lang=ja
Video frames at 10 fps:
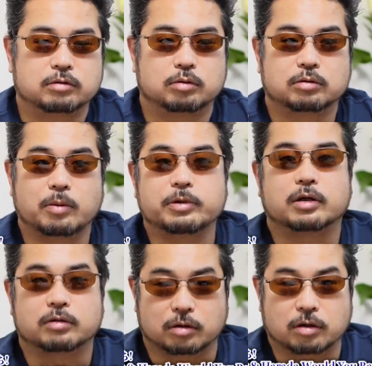そのために
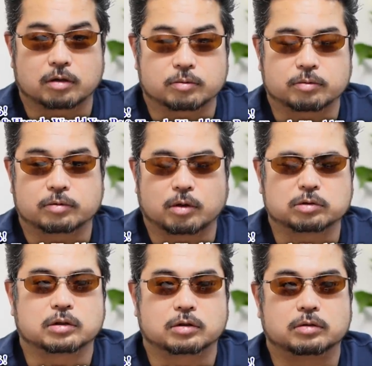あるんだから
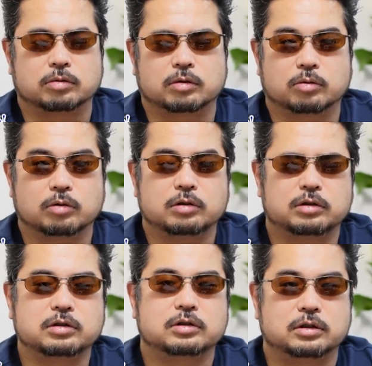倒したって、そんな俺に
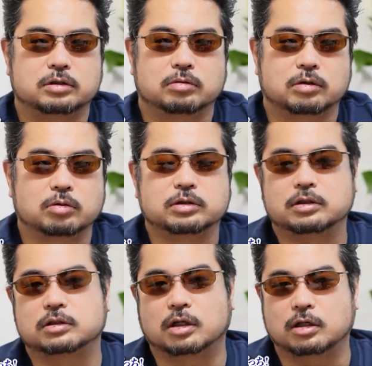いちいちその倒して
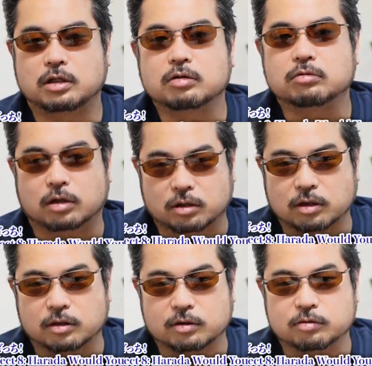いいですから聞いてくんなっ
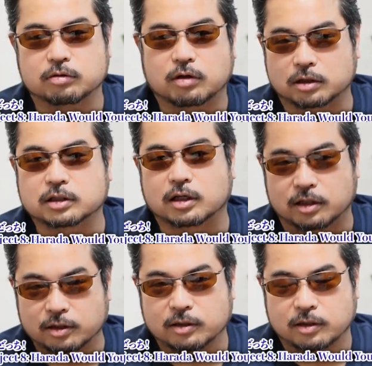ていう派じゃな
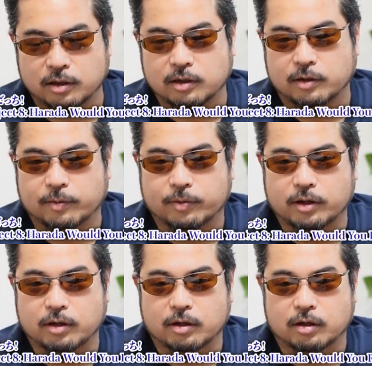い。うん、
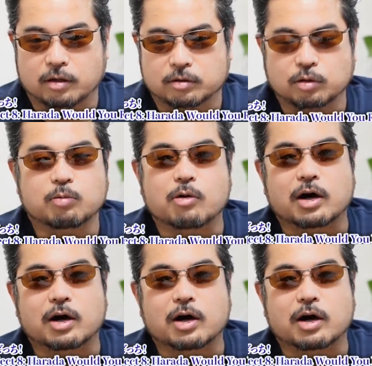でそれも